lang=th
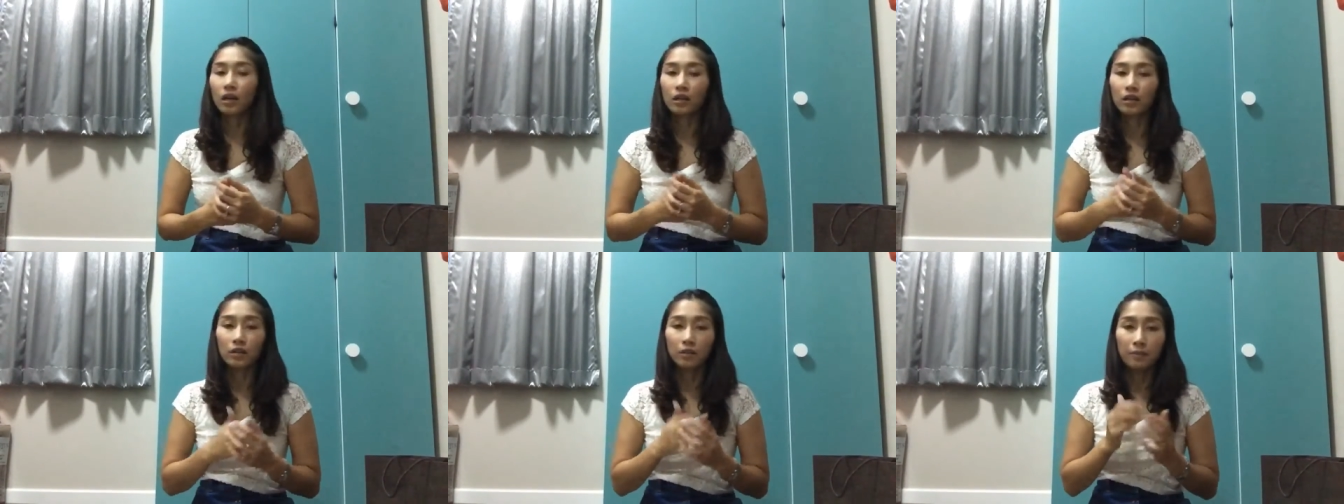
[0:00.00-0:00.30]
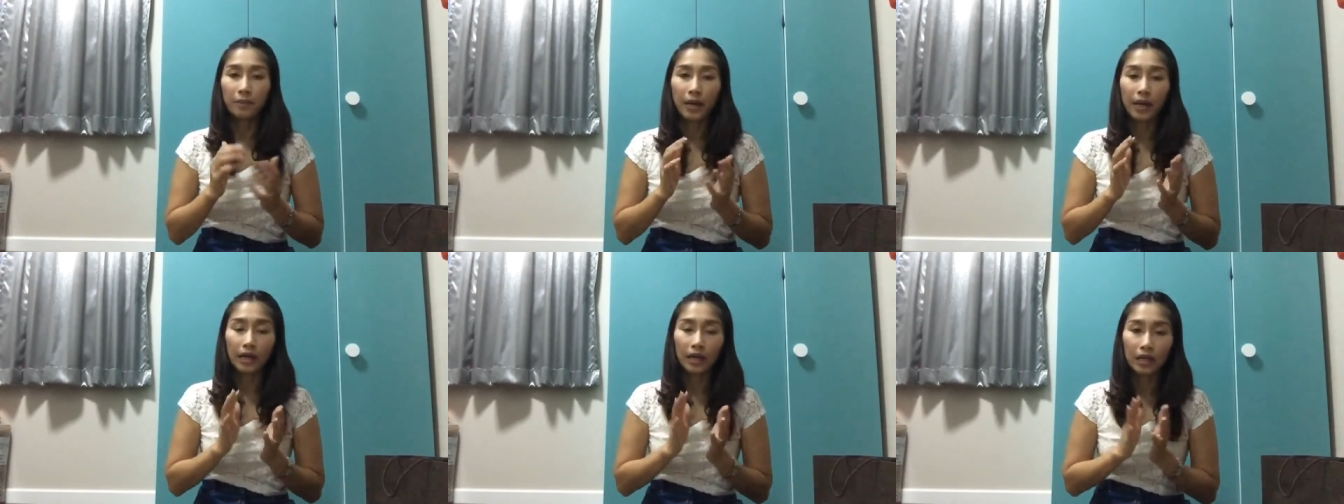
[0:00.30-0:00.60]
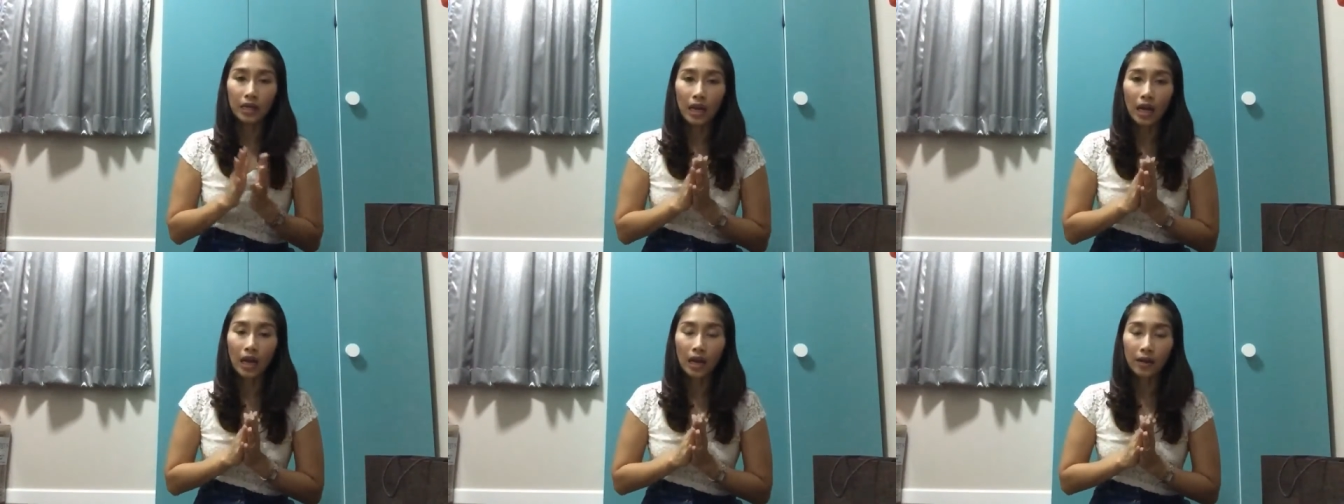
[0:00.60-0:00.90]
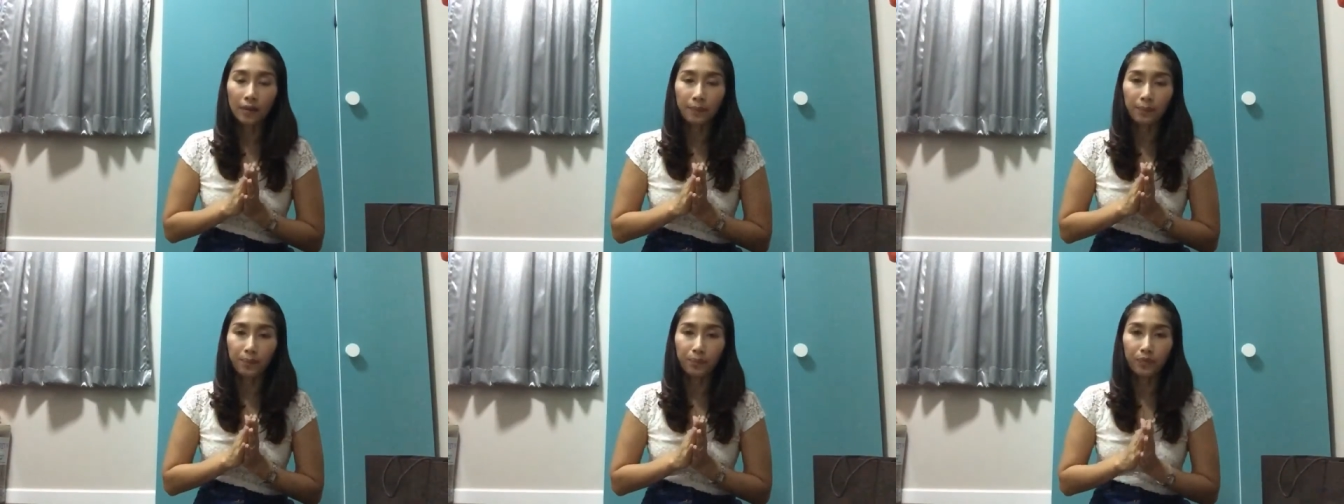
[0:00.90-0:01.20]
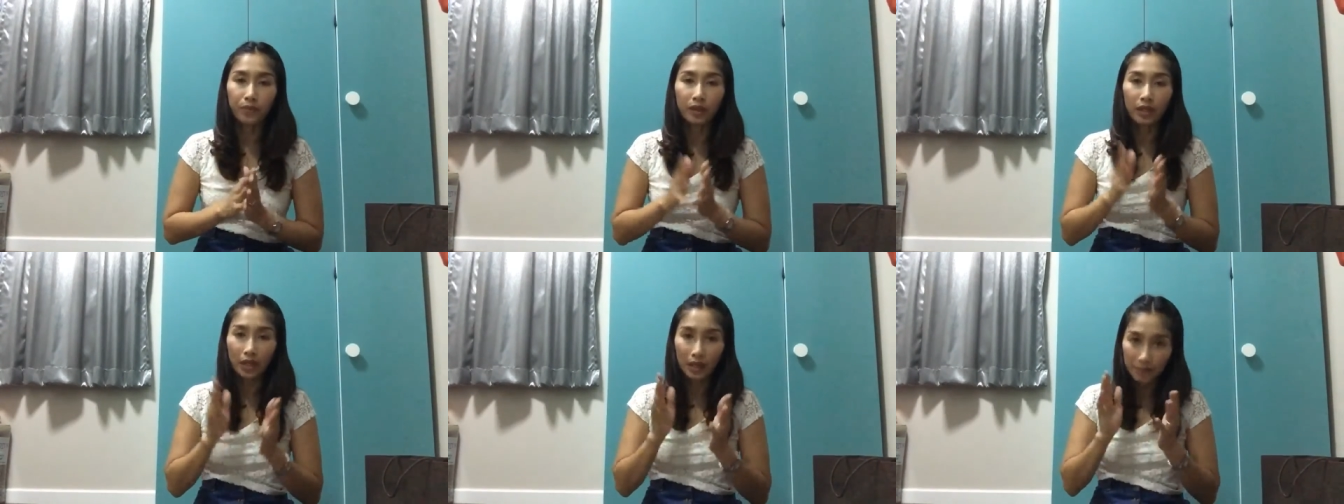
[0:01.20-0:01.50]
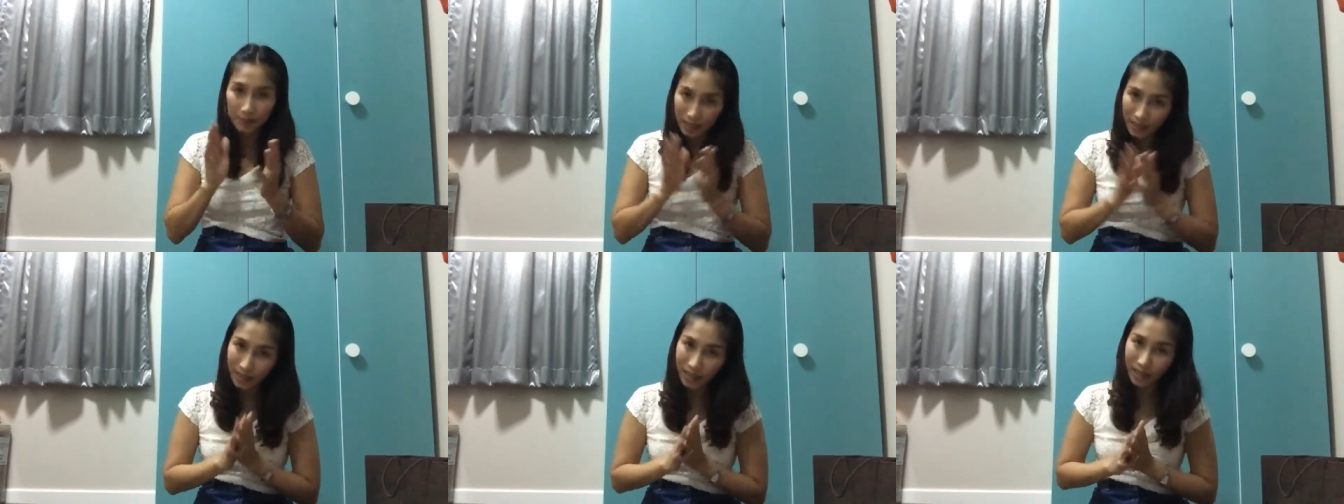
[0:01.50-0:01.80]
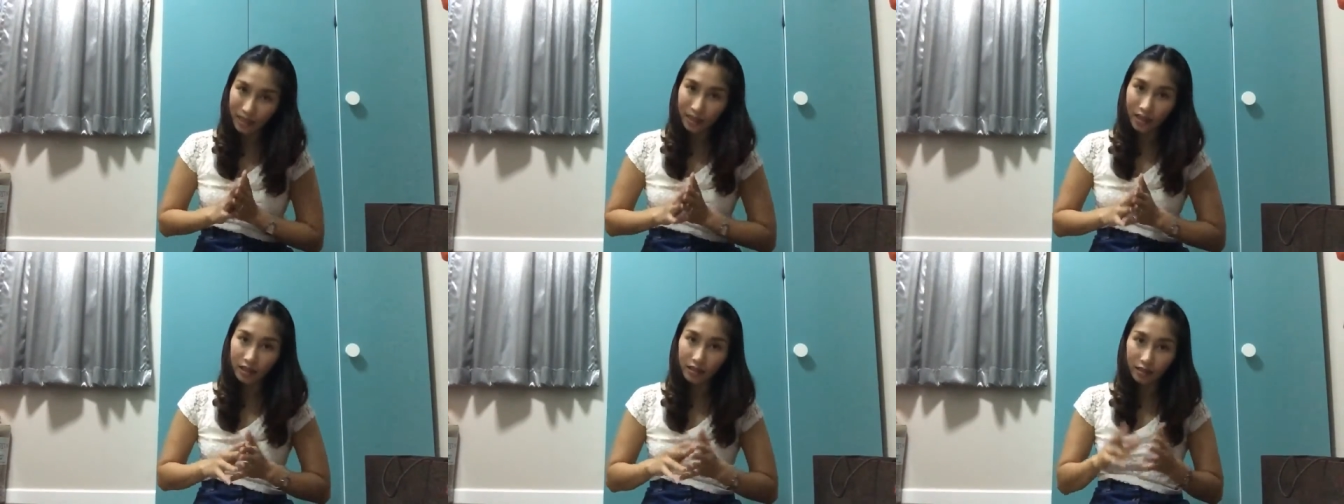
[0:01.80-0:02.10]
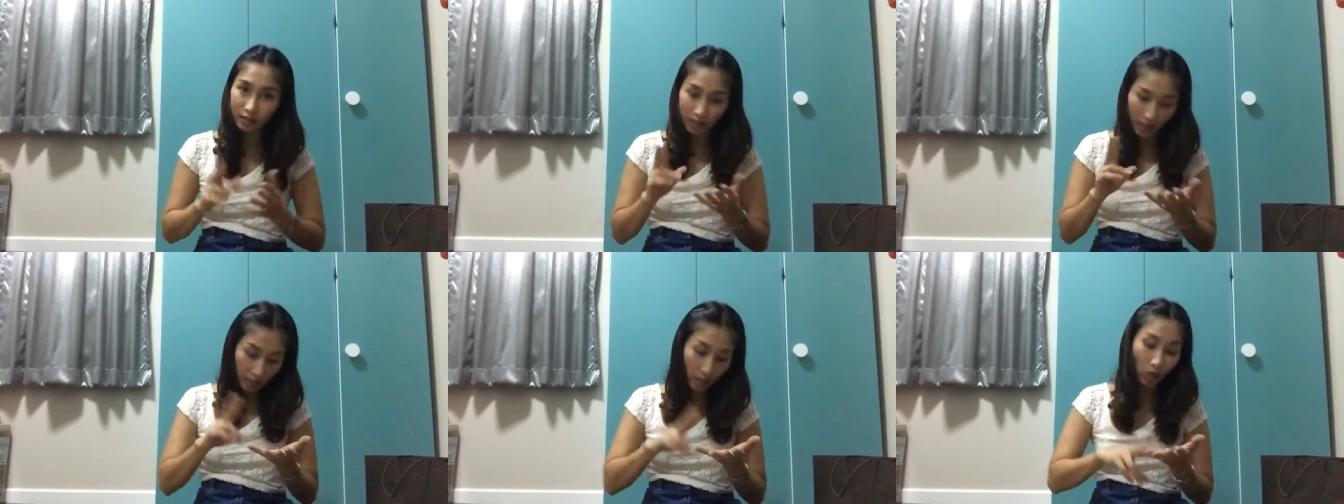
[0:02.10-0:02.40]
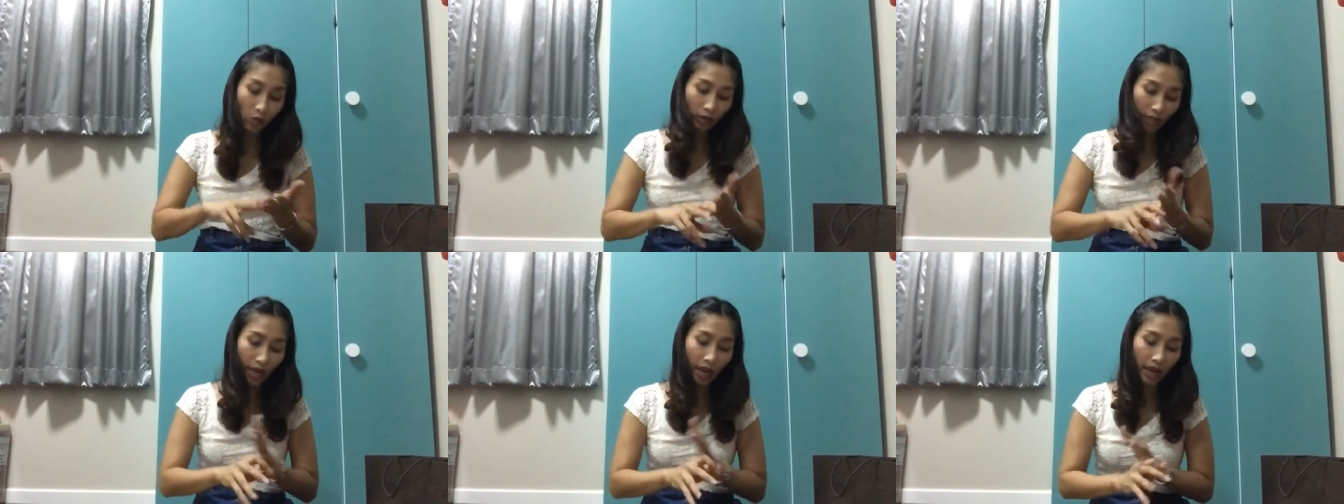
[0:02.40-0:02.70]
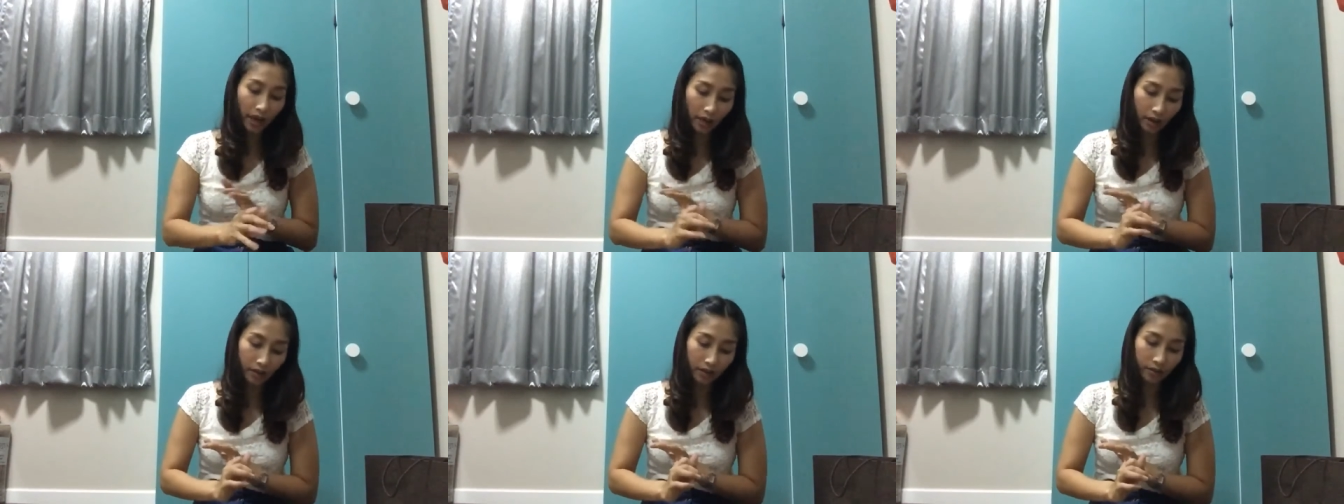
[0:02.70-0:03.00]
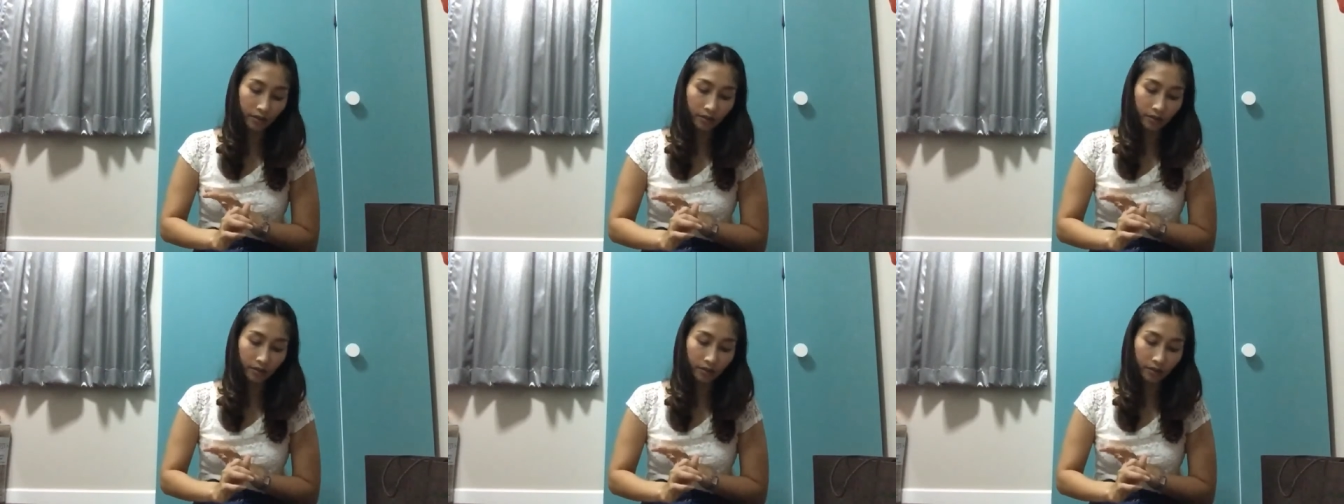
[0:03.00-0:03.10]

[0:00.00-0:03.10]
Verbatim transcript: หรือแม้กระทั่งลิปสติกได้สองแท่ง